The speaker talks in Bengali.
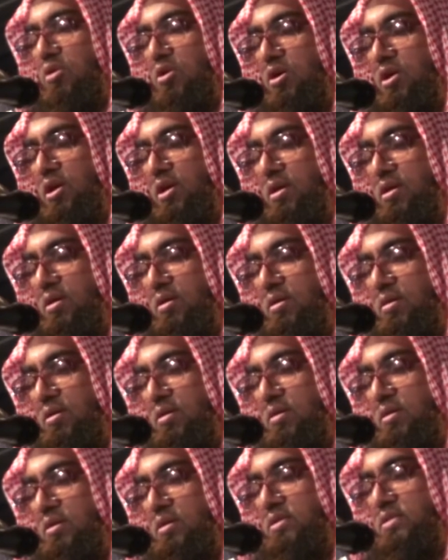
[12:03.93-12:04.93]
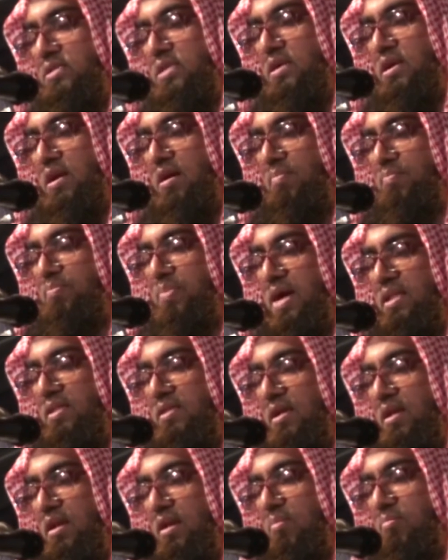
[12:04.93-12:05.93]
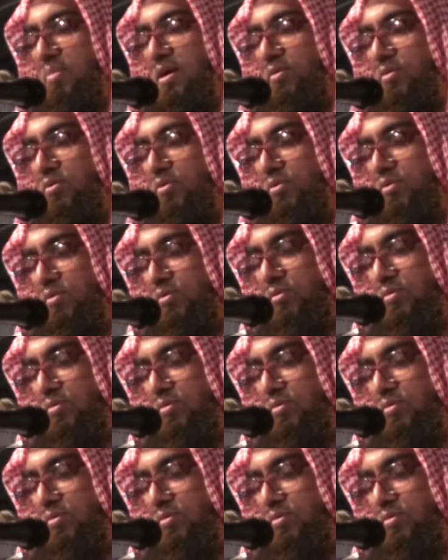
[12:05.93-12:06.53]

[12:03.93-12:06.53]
নয় সেটা বাতিল মারদুদ